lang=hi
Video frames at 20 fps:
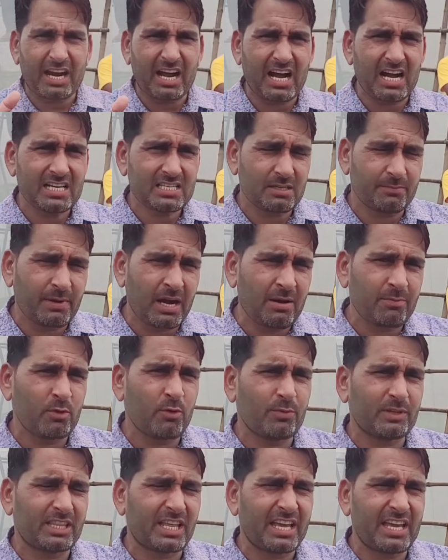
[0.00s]
पर आज हम
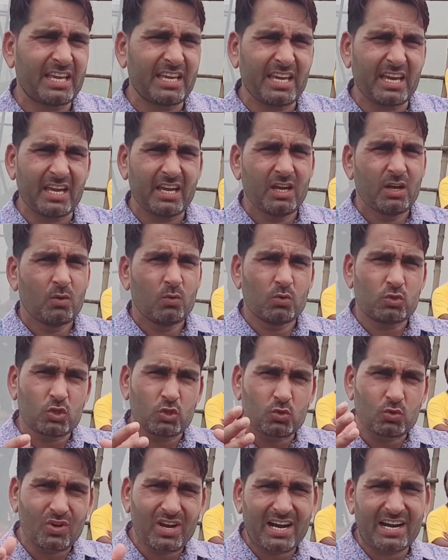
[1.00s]
आपको बताएंगे
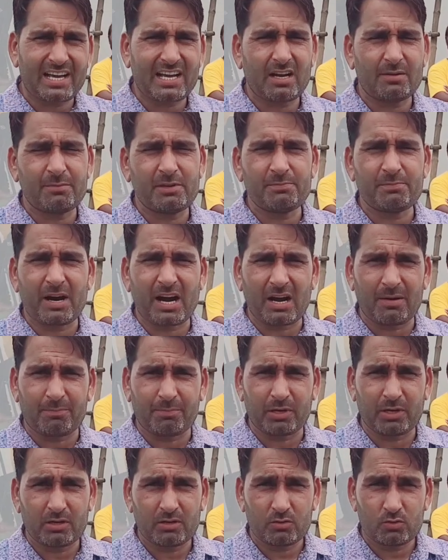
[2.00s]
उस जुगाड़ का भी
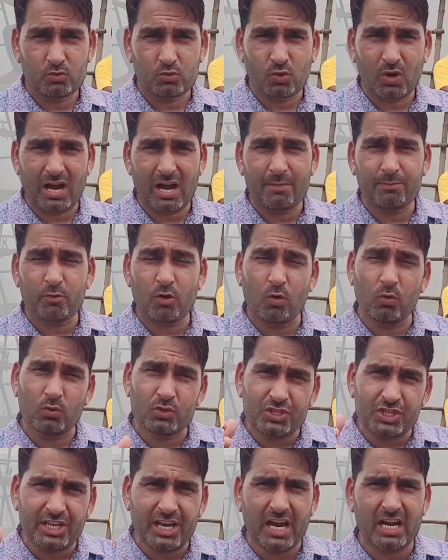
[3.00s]
बाप जो आपको
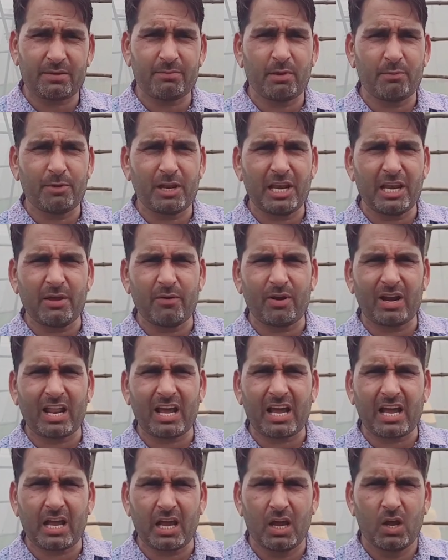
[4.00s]
उसी रेट में मिलने
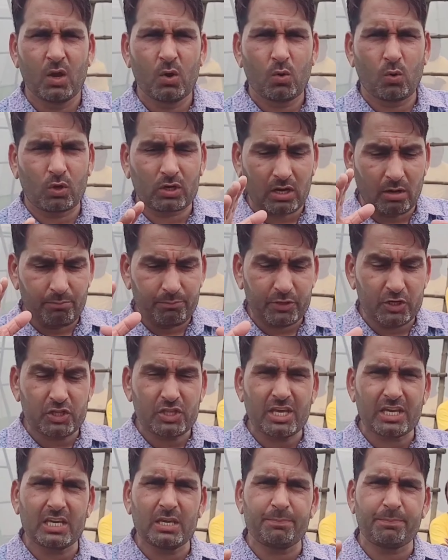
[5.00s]
वाला है और कंपनी
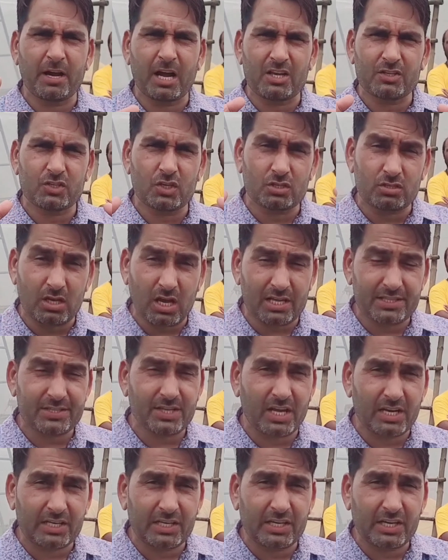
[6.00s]
देगी पांच से सात
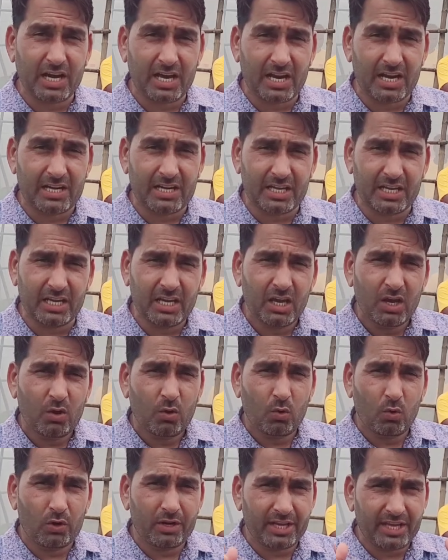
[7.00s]
साल की गारंटी
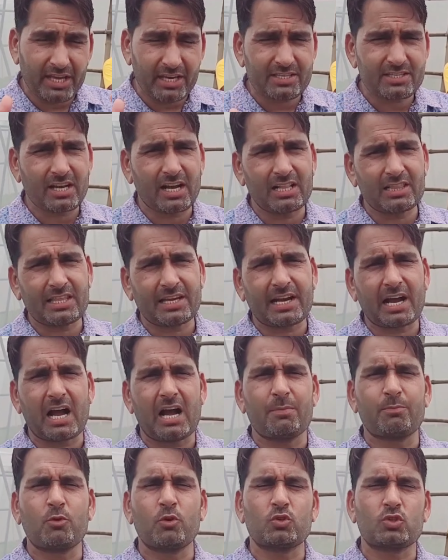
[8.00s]
और एक साल तक
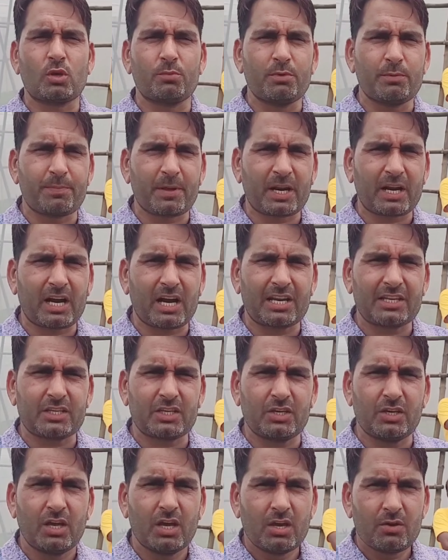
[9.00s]
आपको सभी प्रकार
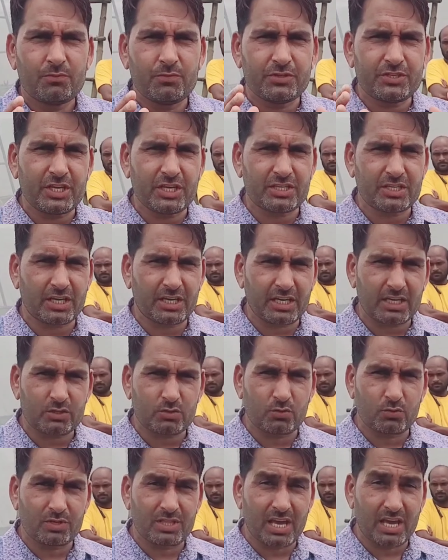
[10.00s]
की विशेषज्ञ
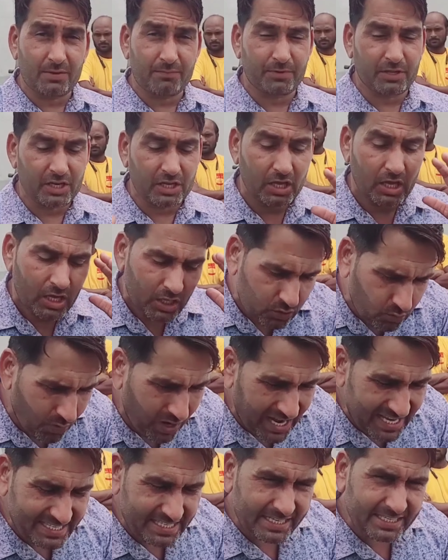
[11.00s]
सुविधाएं फ्री तो
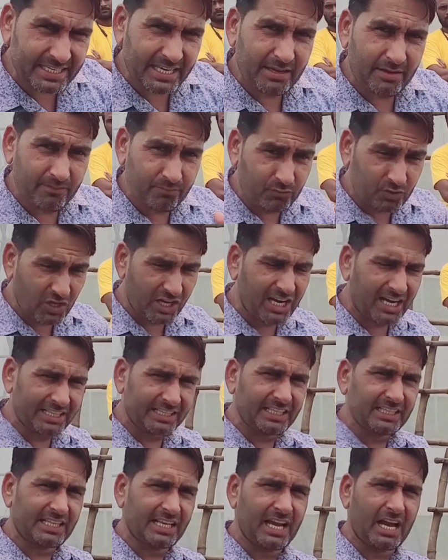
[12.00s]
आ जाइए दिखा
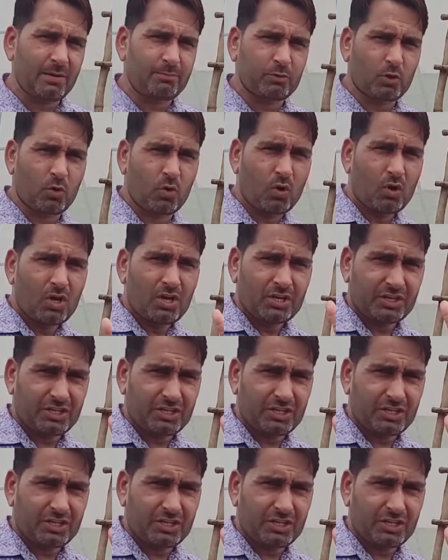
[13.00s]
देते हैं आपको